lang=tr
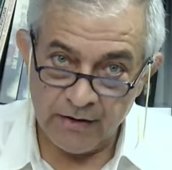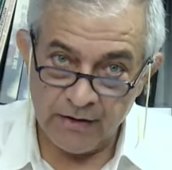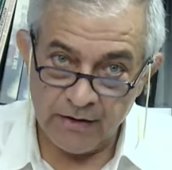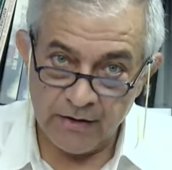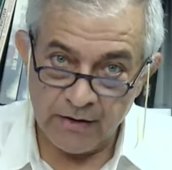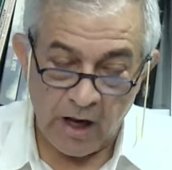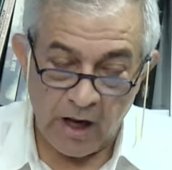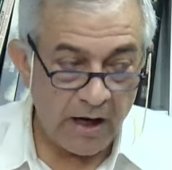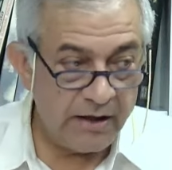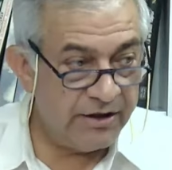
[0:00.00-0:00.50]

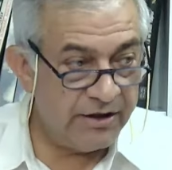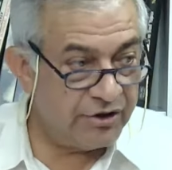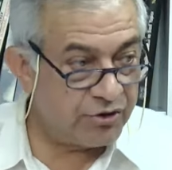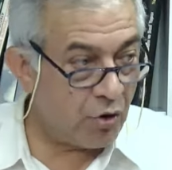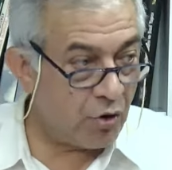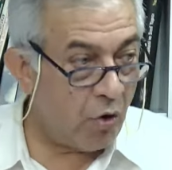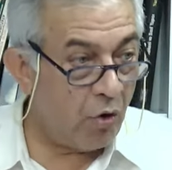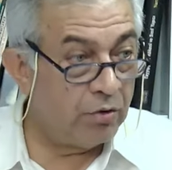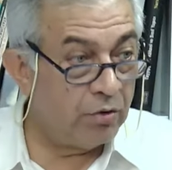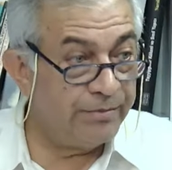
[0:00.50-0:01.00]
Yani hiç
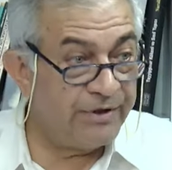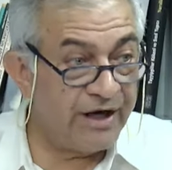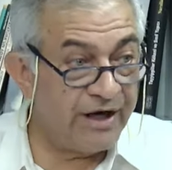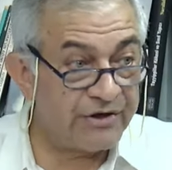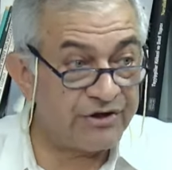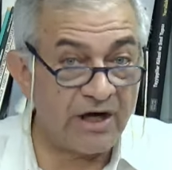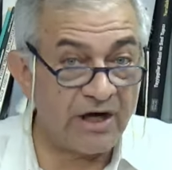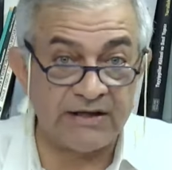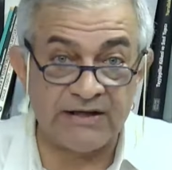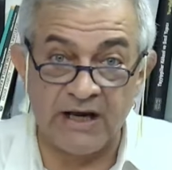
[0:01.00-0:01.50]

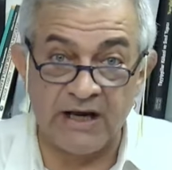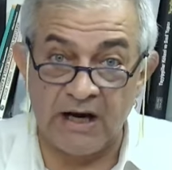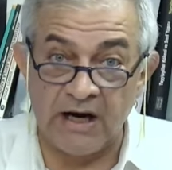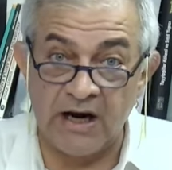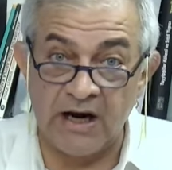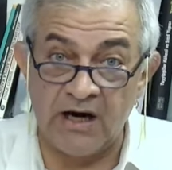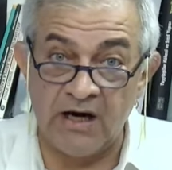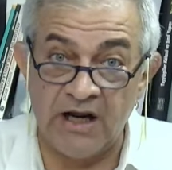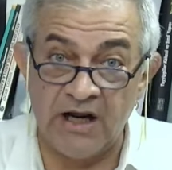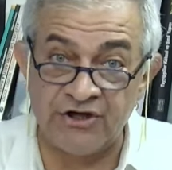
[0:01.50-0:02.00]
olmayacak
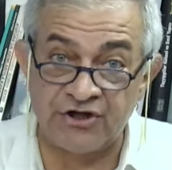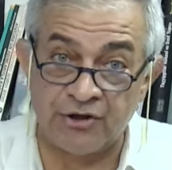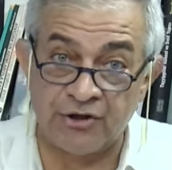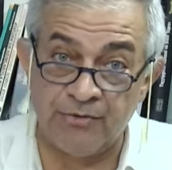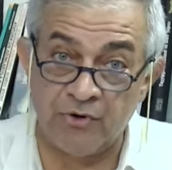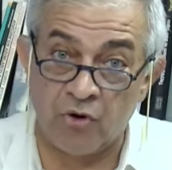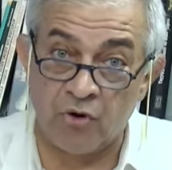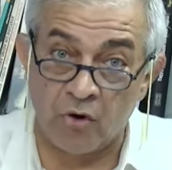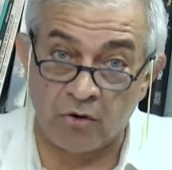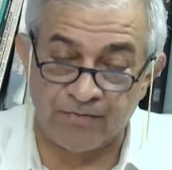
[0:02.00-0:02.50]
yerler leş
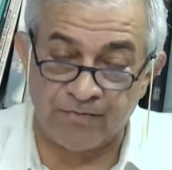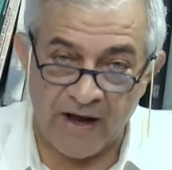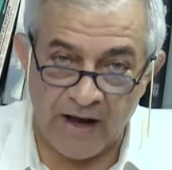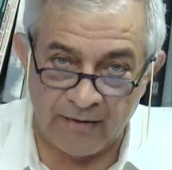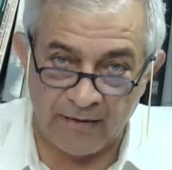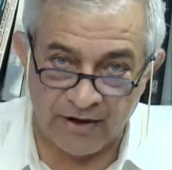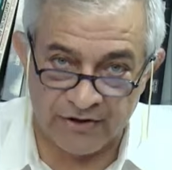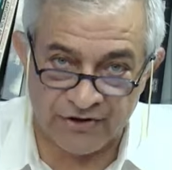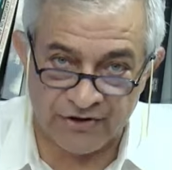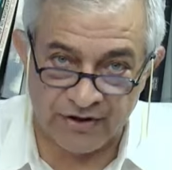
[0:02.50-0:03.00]
gibi
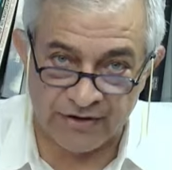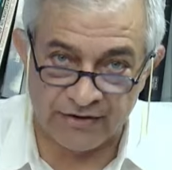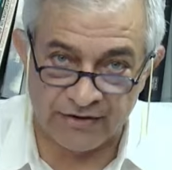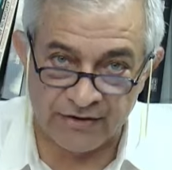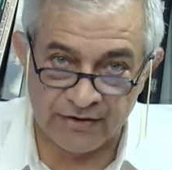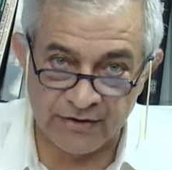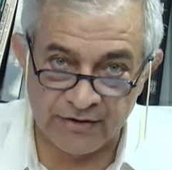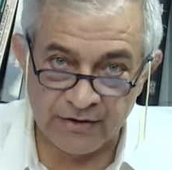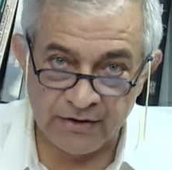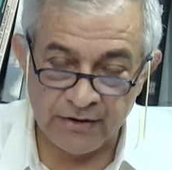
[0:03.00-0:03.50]
kokmaya başladı.
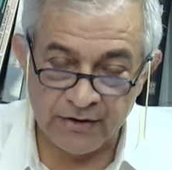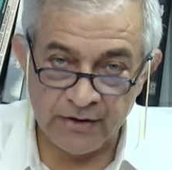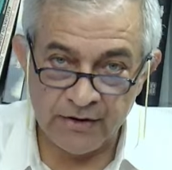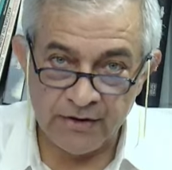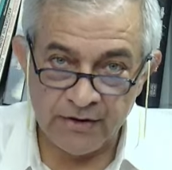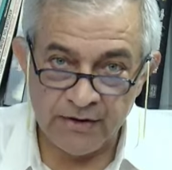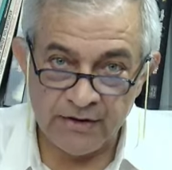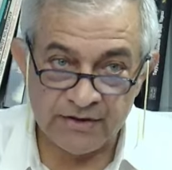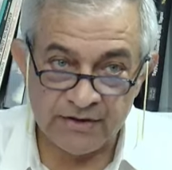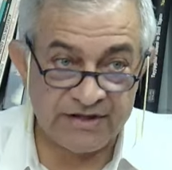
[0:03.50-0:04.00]

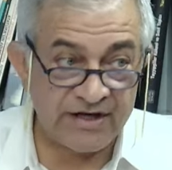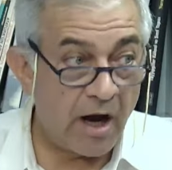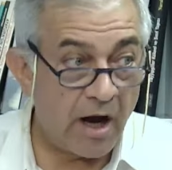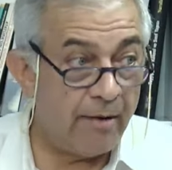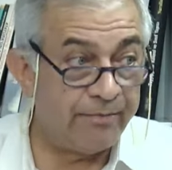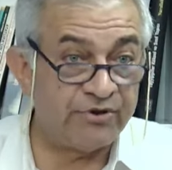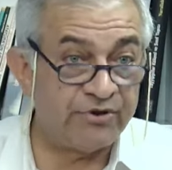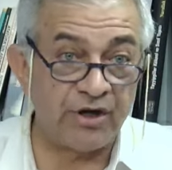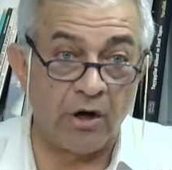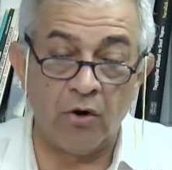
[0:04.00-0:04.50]

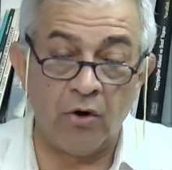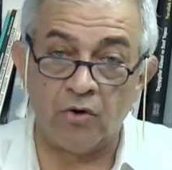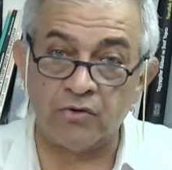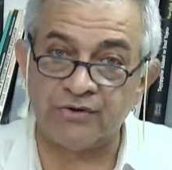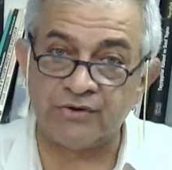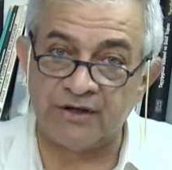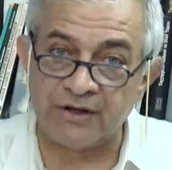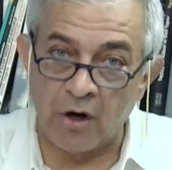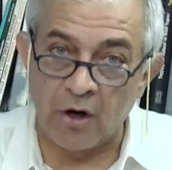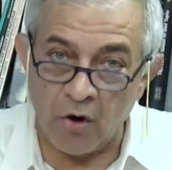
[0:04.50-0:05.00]
Zabıta
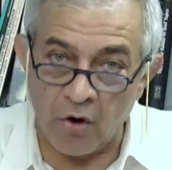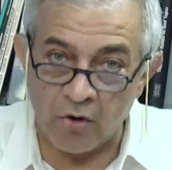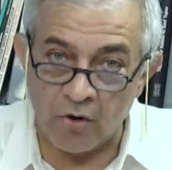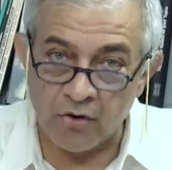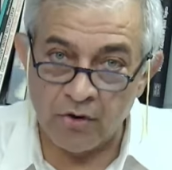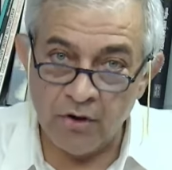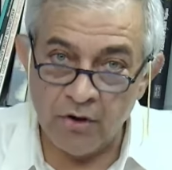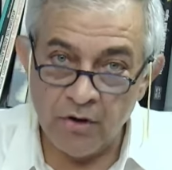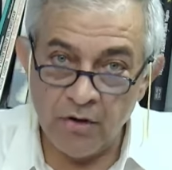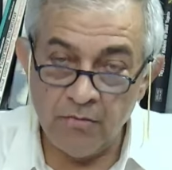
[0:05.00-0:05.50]
ortada
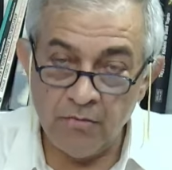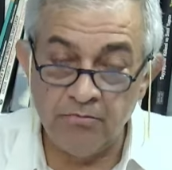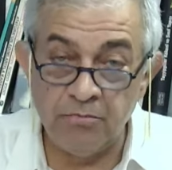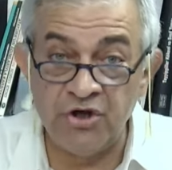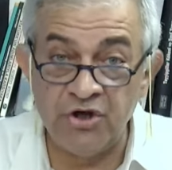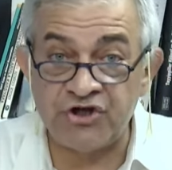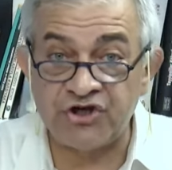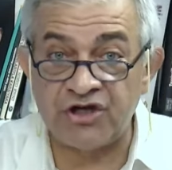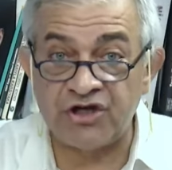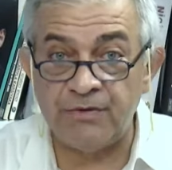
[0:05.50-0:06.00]
yok
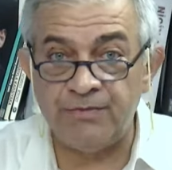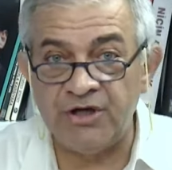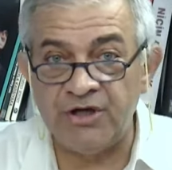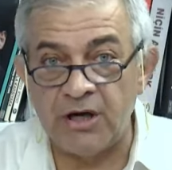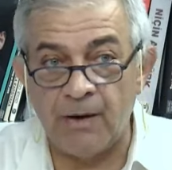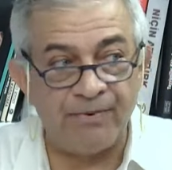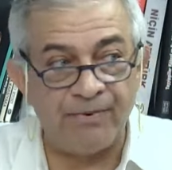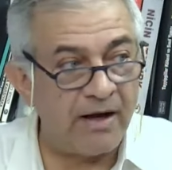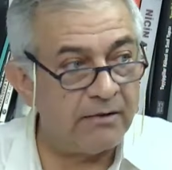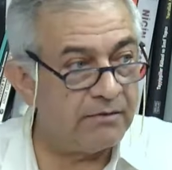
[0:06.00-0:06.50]
mış gibi
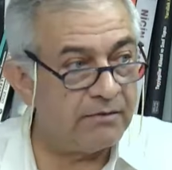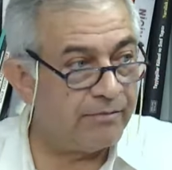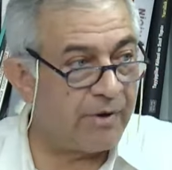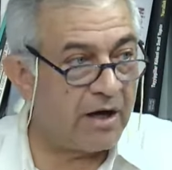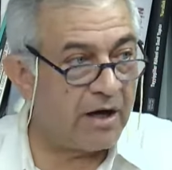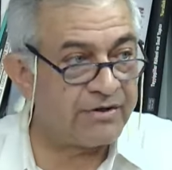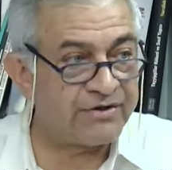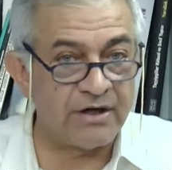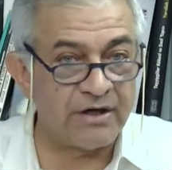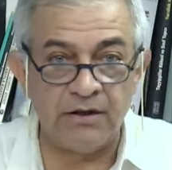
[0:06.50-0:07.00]
yapan
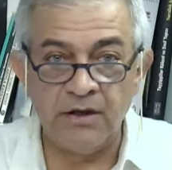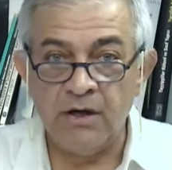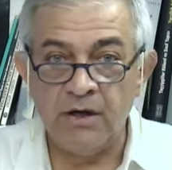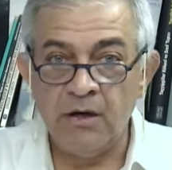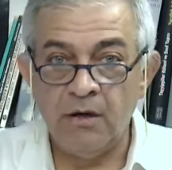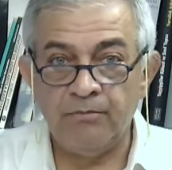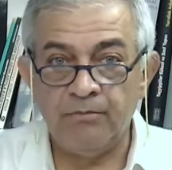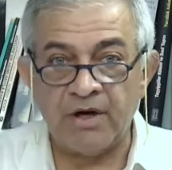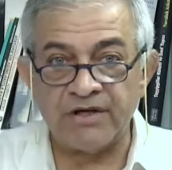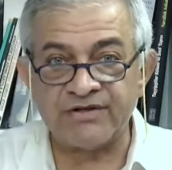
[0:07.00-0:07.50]
bazı
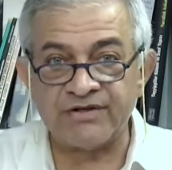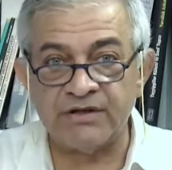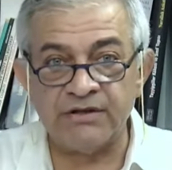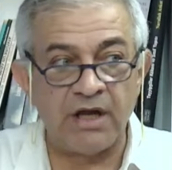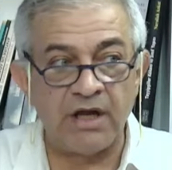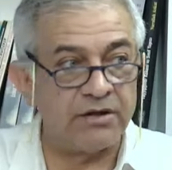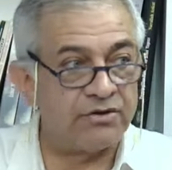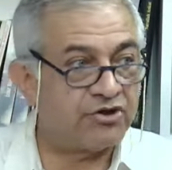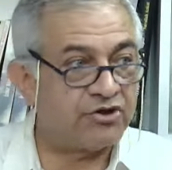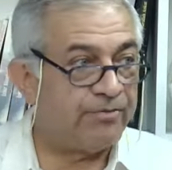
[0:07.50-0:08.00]
basın
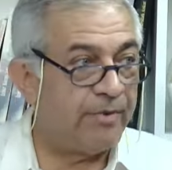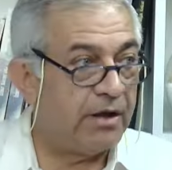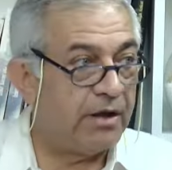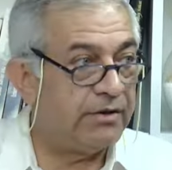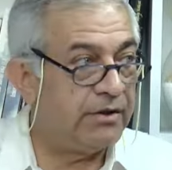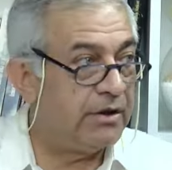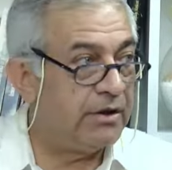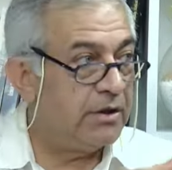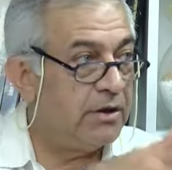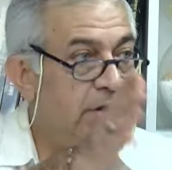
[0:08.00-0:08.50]

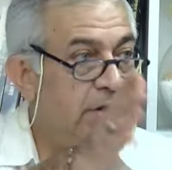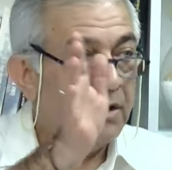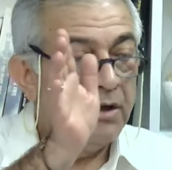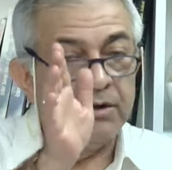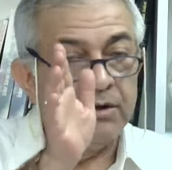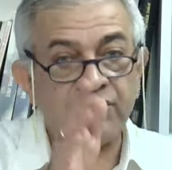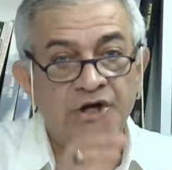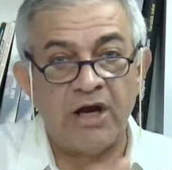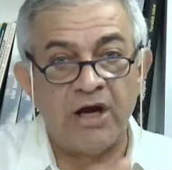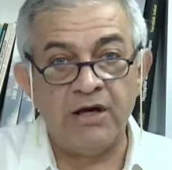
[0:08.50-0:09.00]
danışmanlığı
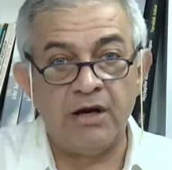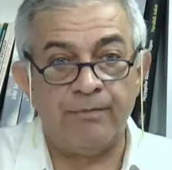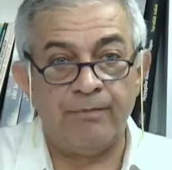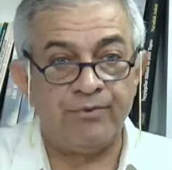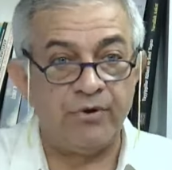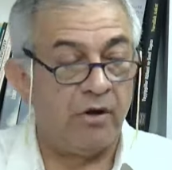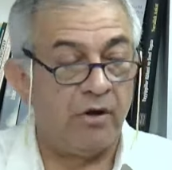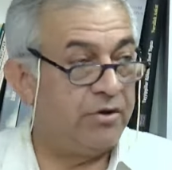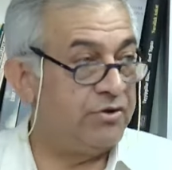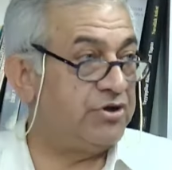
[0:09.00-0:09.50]
şey
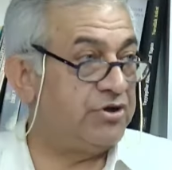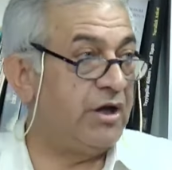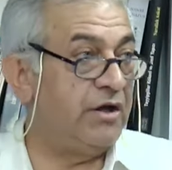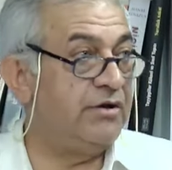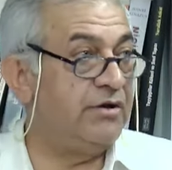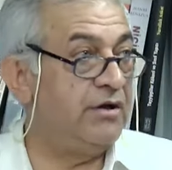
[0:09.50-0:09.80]
yapıyor işte